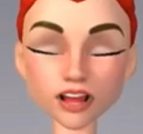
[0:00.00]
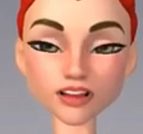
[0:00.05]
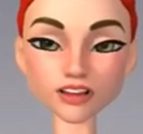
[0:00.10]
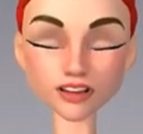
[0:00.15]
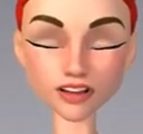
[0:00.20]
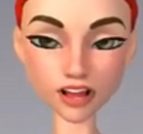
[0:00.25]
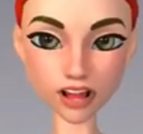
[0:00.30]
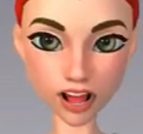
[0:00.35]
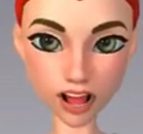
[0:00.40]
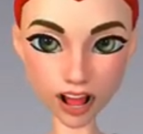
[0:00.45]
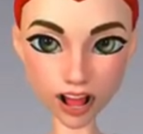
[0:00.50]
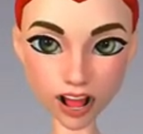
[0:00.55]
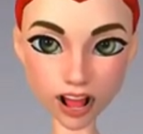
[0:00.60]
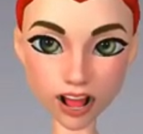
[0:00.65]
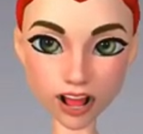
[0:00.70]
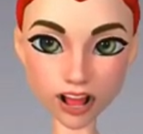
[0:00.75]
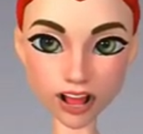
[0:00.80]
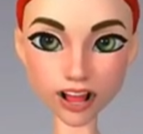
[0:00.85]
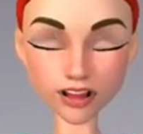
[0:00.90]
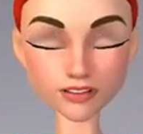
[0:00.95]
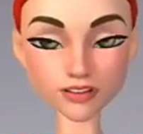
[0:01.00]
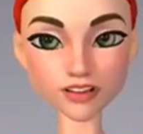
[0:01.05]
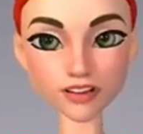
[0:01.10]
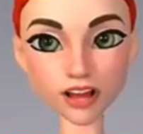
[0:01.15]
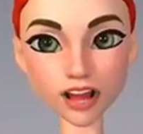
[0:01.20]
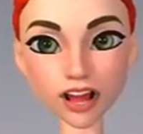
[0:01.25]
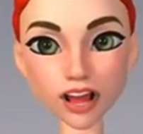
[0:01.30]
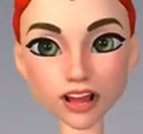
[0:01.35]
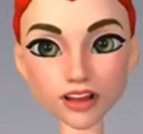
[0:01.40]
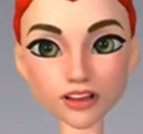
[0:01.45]
次に
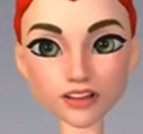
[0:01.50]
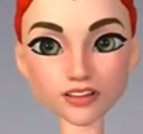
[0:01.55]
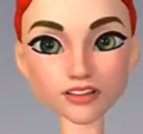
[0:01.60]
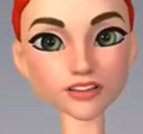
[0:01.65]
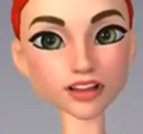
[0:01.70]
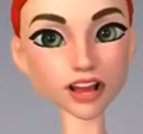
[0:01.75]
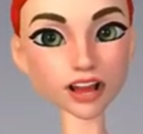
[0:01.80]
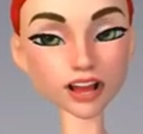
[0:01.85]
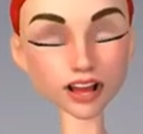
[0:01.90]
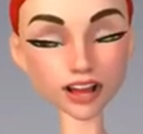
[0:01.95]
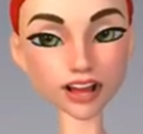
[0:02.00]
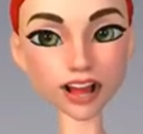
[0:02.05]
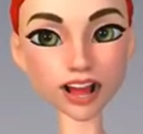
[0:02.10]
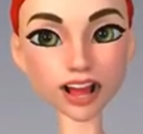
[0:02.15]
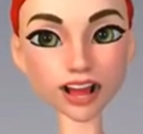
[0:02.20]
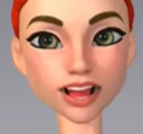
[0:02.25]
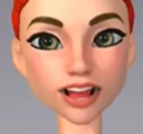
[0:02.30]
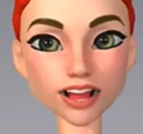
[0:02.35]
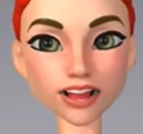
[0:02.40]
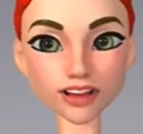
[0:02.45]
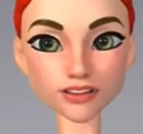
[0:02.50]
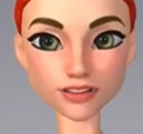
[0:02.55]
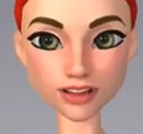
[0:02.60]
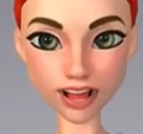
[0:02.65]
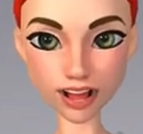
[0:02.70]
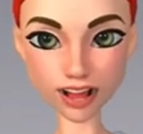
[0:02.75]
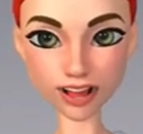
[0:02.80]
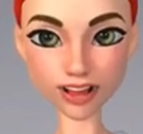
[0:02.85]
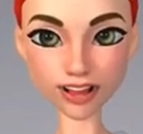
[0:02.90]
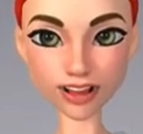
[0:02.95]
サムネイルの撮影になりま
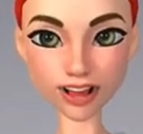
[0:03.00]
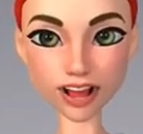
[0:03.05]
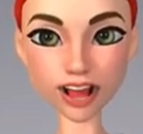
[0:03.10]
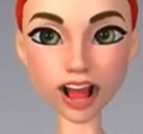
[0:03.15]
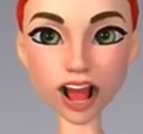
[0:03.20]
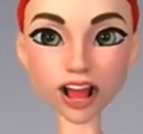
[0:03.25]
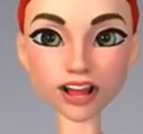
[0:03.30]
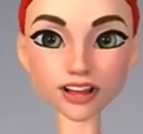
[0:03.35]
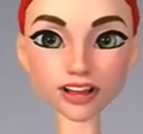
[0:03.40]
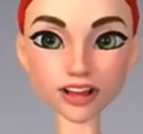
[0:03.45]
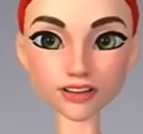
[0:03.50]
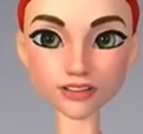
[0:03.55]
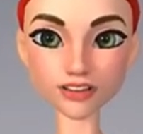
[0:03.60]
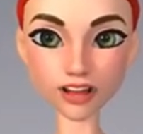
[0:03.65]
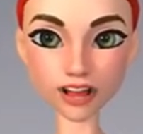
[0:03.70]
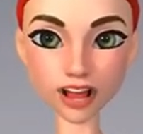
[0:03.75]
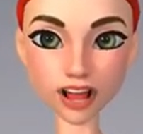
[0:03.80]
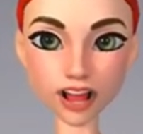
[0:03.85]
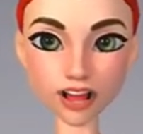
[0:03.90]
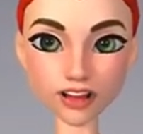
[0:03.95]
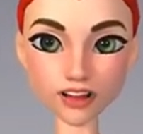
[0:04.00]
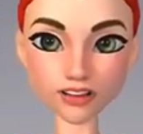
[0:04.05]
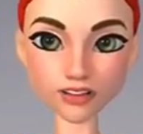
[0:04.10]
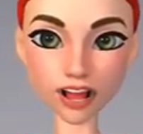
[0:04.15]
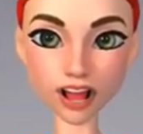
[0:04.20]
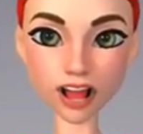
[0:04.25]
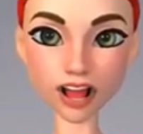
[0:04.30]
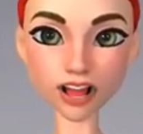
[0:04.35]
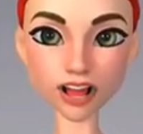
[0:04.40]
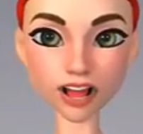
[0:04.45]
すサムネイル
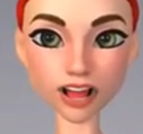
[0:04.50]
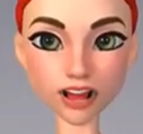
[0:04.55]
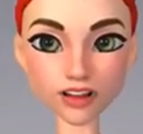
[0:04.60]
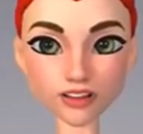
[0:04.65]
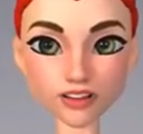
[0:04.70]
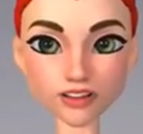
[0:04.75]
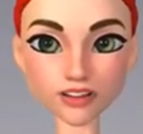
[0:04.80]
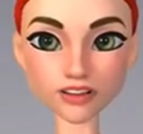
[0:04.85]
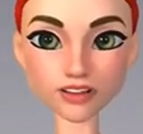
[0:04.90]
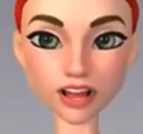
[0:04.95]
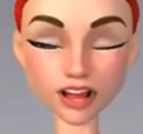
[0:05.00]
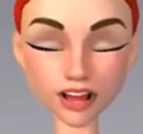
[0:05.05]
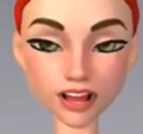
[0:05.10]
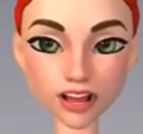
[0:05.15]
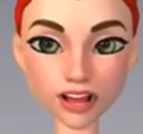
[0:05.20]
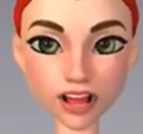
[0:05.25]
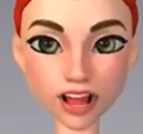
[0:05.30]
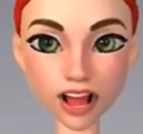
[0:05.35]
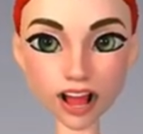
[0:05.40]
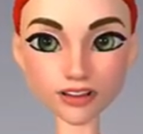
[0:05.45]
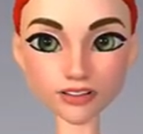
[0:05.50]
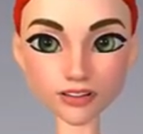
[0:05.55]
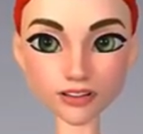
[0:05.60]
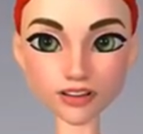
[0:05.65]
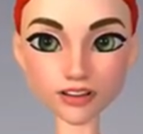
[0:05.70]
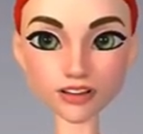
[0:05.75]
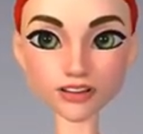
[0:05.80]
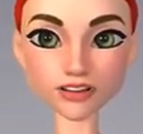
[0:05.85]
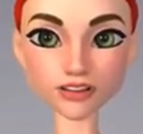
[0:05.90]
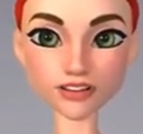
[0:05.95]
は、えー、オキュラスに
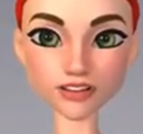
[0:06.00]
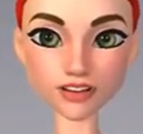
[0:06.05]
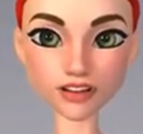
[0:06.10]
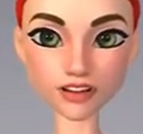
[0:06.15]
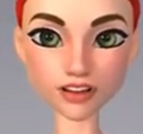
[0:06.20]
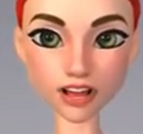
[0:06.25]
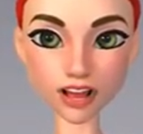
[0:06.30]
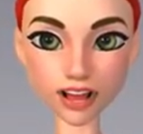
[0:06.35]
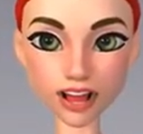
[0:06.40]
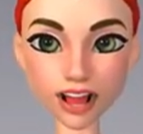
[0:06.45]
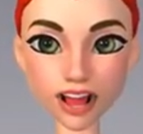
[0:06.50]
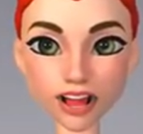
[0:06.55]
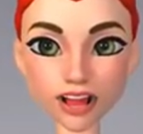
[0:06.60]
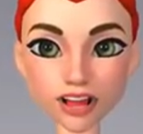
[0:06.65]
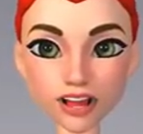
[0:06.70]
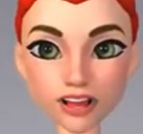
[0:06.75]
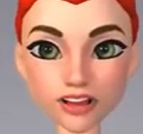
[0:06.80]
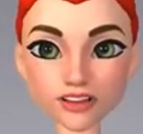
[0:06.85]
アップロードする際必要